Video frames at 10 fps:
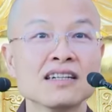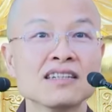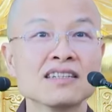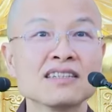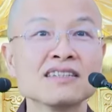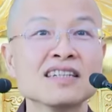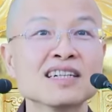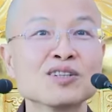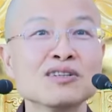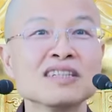事
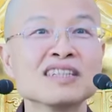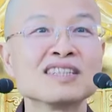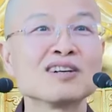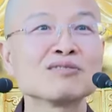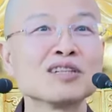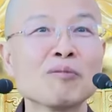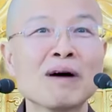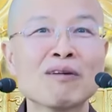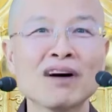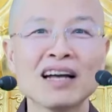情都已经交交
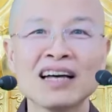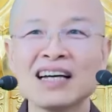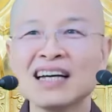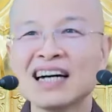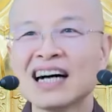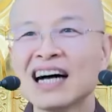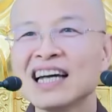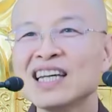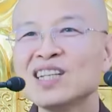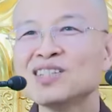办完了，还
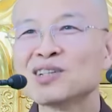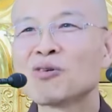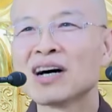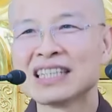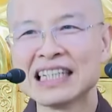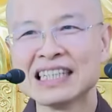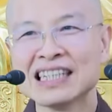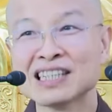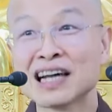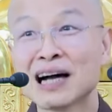一直挂在
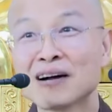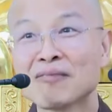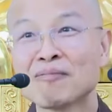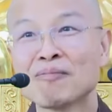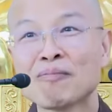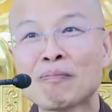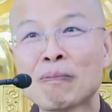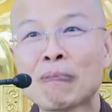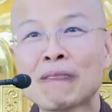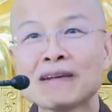心上，
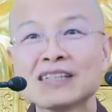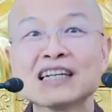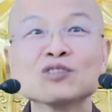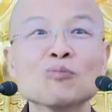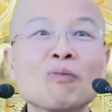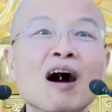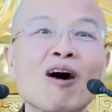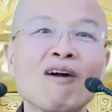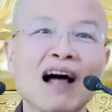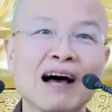这样就不
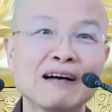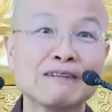好了。